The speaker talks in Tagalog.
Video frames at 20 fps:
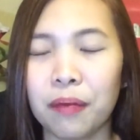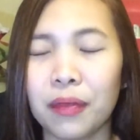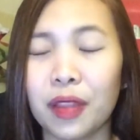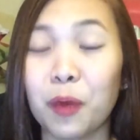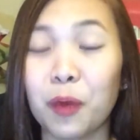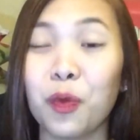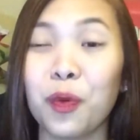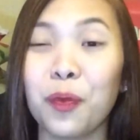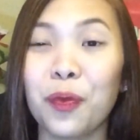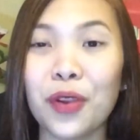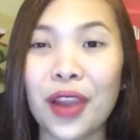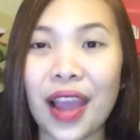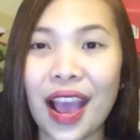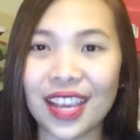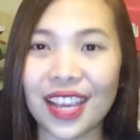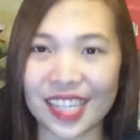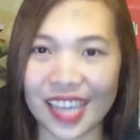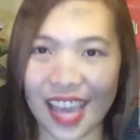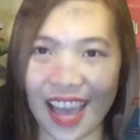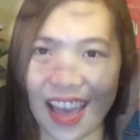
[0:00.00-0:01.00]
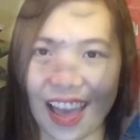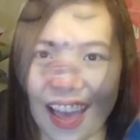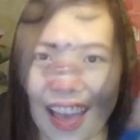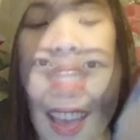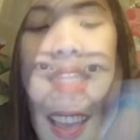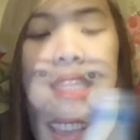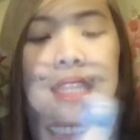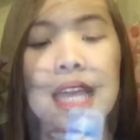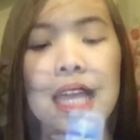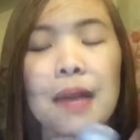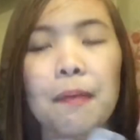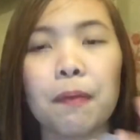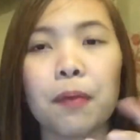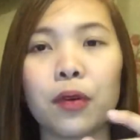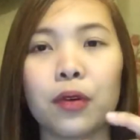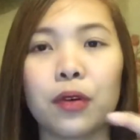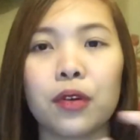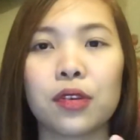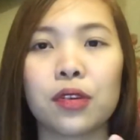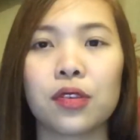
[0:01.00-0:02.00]
nagbubula siya.
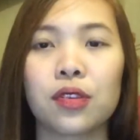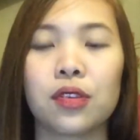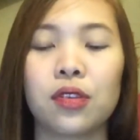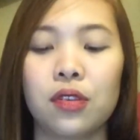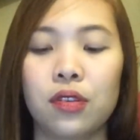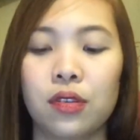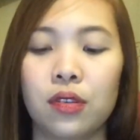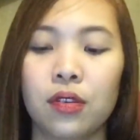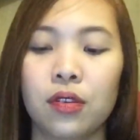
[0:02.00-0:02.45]
Tapos,